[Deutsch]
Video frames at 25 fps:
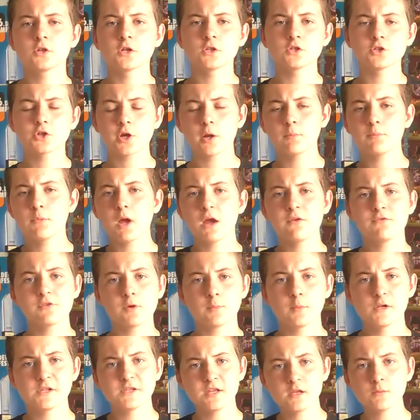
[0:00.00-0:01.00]
dann schreibt mir einfach
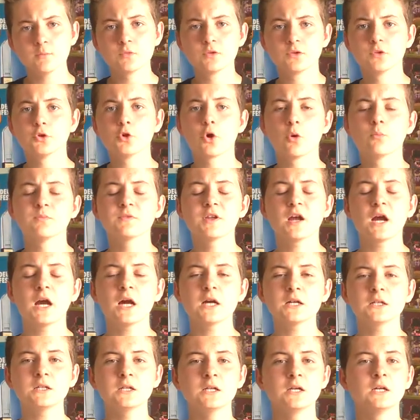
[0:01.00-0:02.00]
mal Themen in die
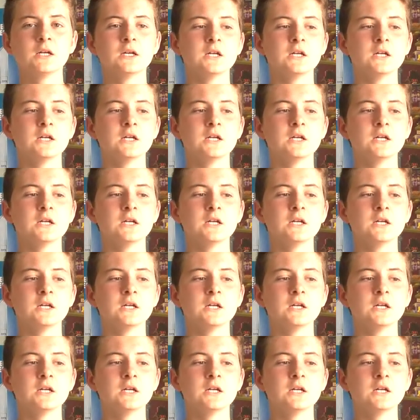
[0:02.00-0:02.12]
Kommentare.